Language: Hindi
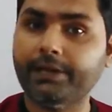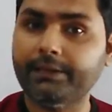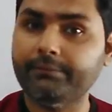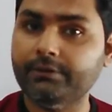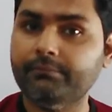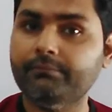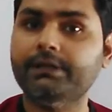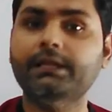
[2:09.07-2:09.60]

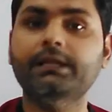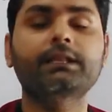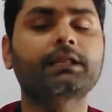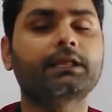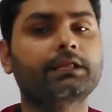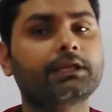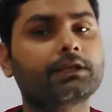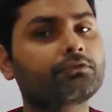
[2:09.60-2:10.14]
प्राइम नंबर है
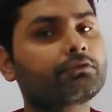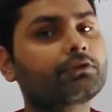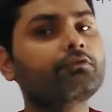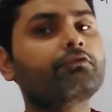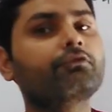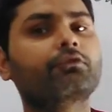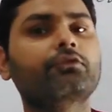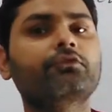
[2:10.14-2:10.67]
नहीं है क्योंकि
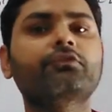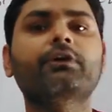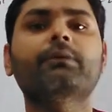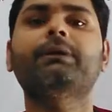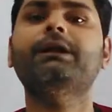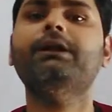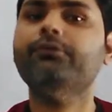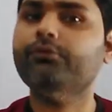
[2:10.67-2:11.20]
फोर जो है
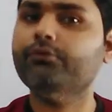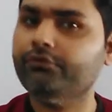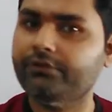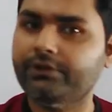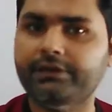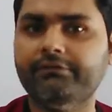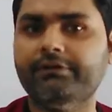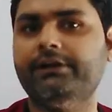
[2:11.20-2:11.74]
हमारा टू
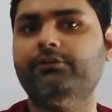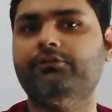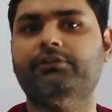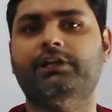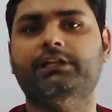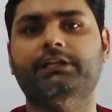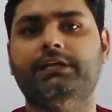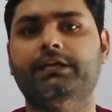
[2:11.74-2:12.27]
से डिवाइड हो
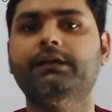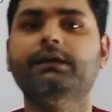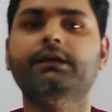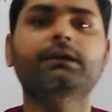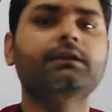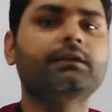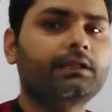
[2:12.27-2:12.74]
जाता है